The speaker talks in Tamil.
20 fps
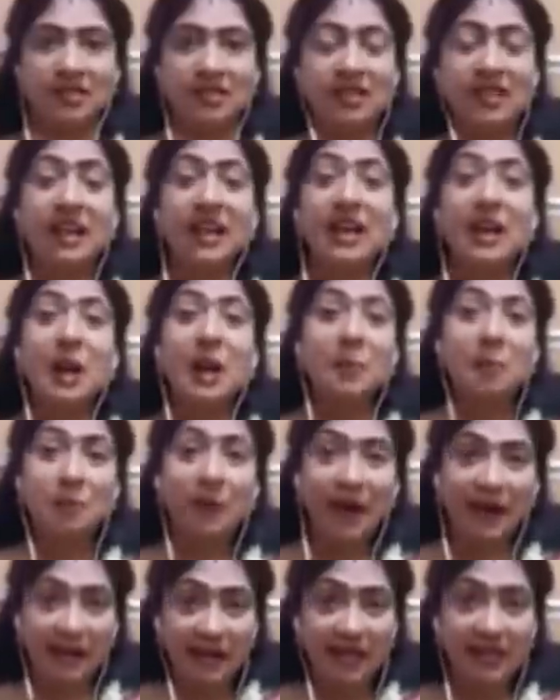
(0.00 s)
வராதுன்னு
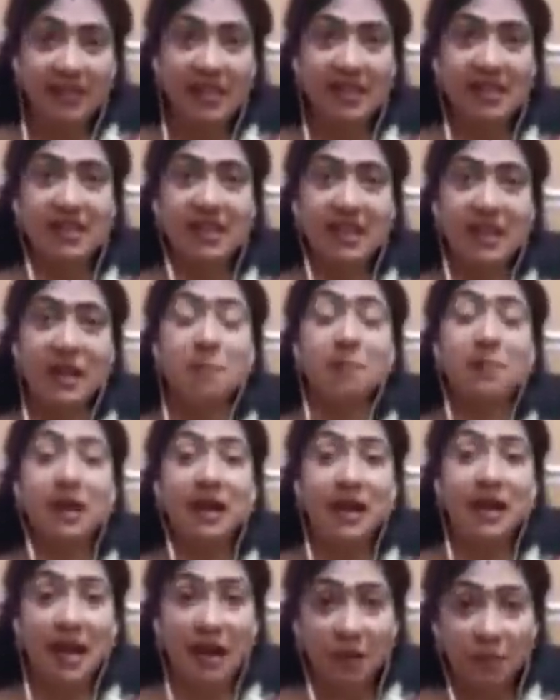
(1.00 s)
பழங்களில்
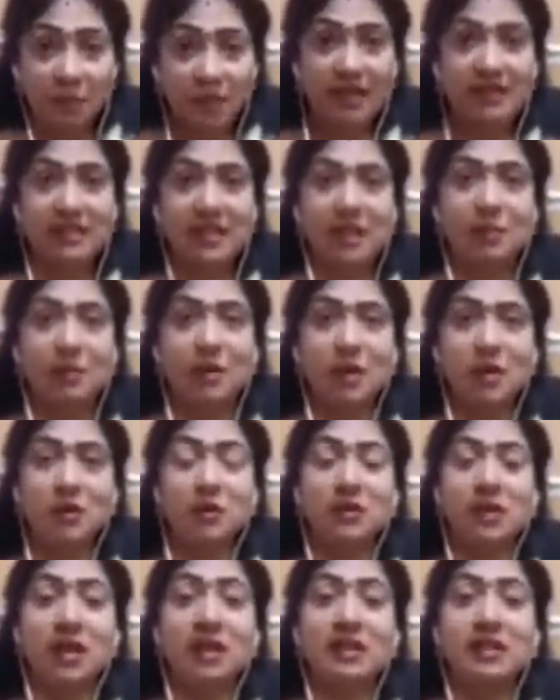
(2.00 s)
பலாப்பழத்தில்
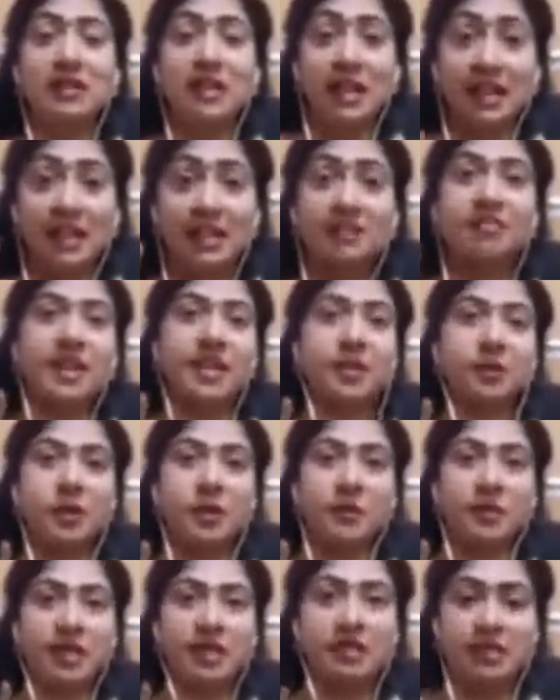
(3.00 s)
மட்டும்தான் நிறைய
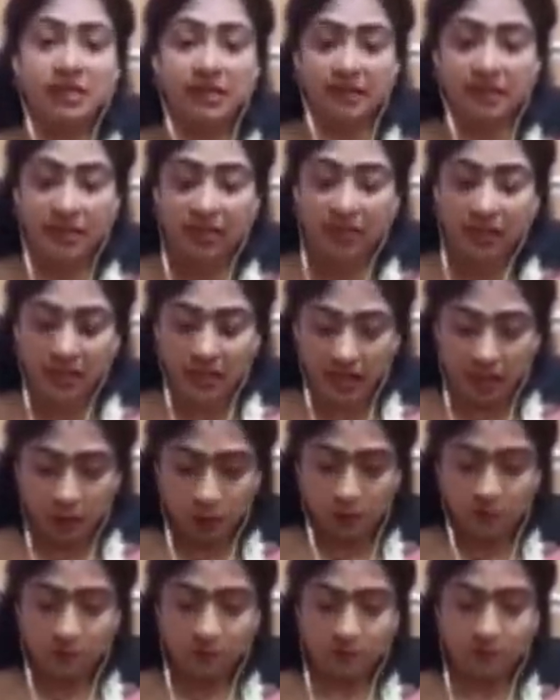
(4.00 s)
ஃபைட்டோ கெமிக்கல்ஸ் இருக்குது
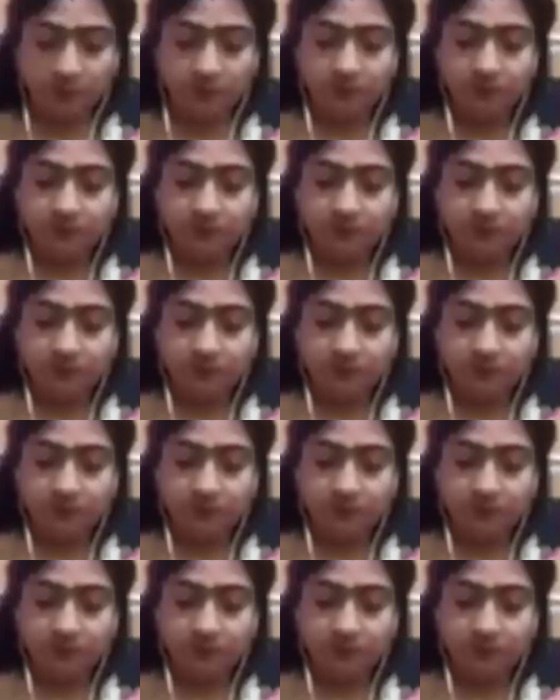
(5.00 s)
அதுவும்